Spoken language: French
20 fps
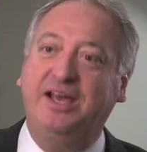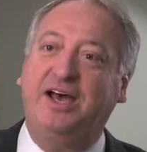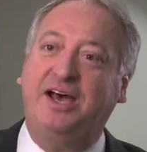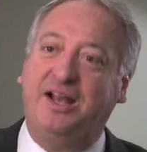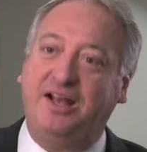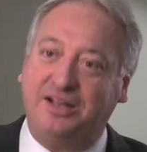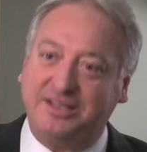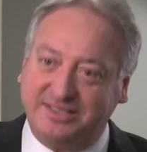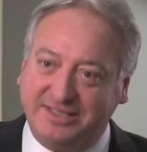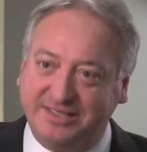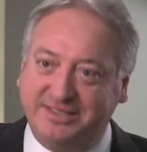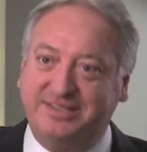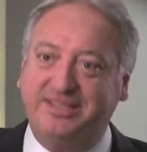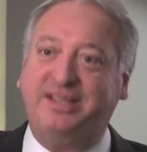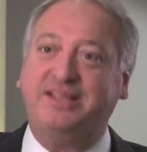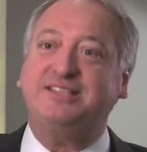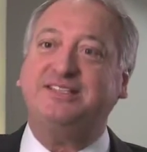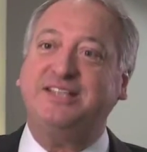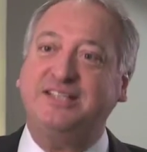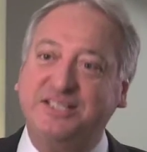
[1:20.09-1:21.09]
Alors, c'est
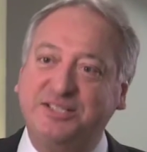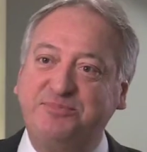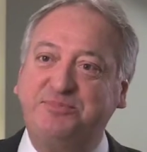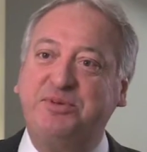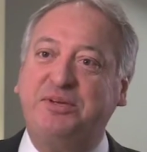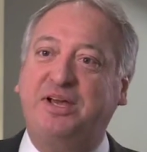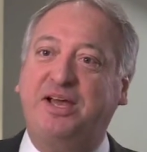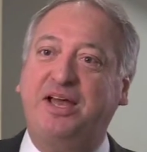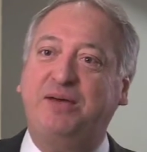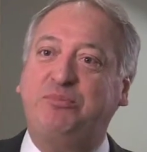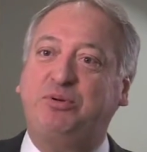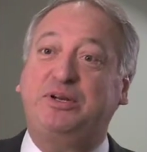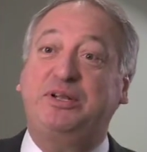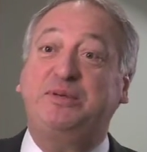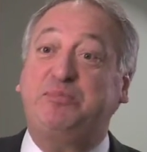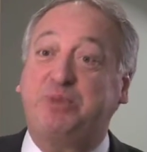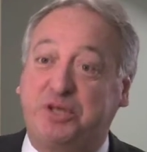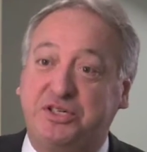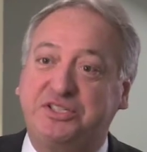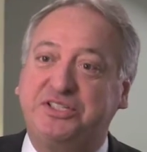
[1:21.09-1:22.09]
très inspirant pour les
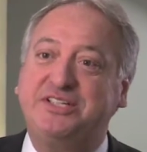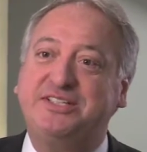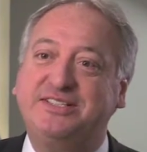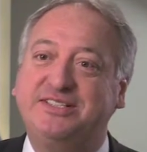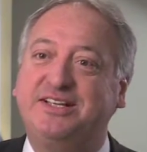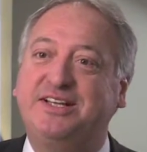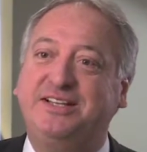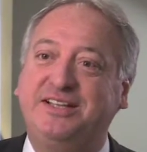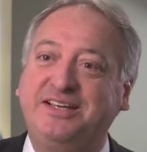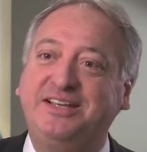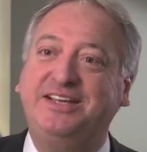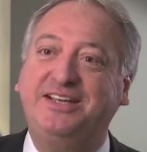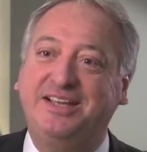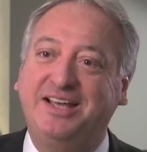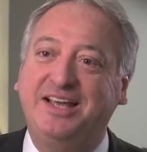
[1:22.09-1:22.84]
prochaines années.